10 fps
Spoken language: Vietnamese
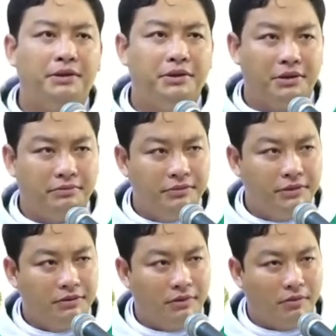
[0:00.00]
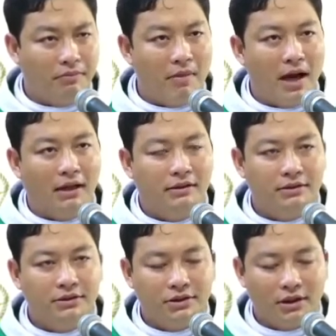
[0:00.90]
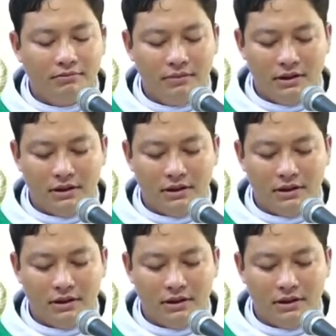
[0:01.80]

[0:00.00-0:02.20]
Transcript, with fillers: giống như một bản tóm